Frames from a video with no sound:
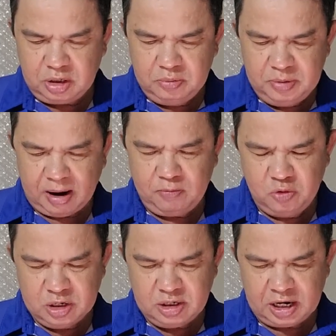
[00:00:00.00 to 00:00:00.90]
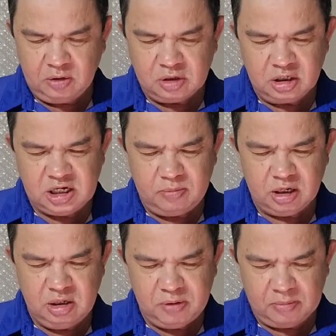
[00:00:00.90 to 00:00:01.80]
Việc vi phạm quy định này có thể
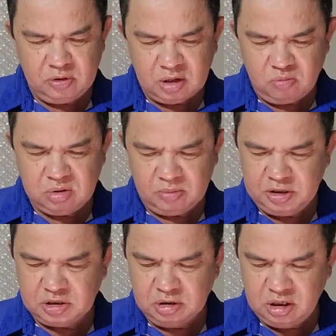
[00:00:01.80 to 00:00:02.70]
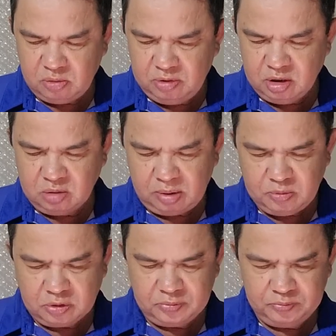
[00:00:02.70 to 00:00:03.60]
xem là vi phạm giao thông và bị xử lý theo quy định
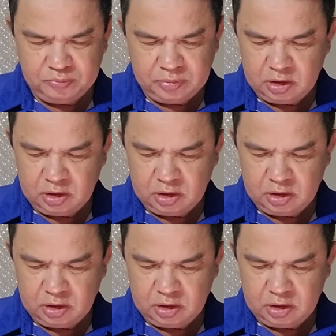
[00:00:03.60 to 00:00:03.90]
pháp luật.